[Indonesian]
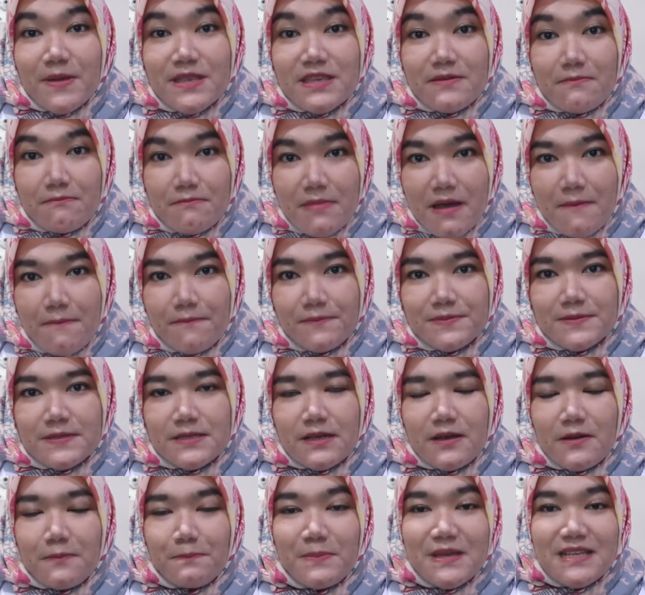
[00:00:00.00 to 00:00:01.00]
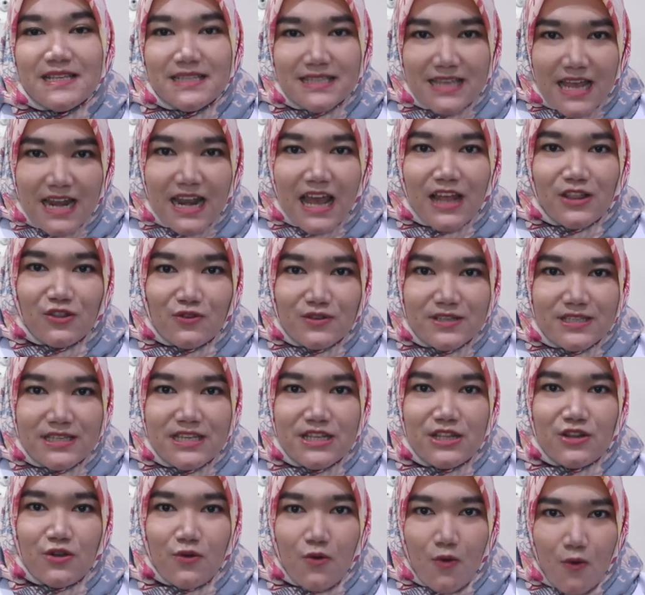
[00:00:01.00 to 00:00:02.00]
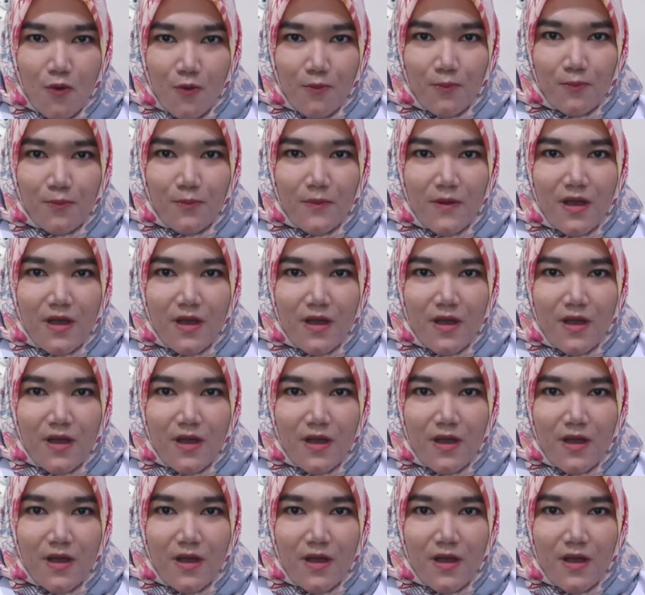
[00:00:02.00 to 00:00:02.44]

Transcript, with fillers: penyebab uh, pingsan atau sinko.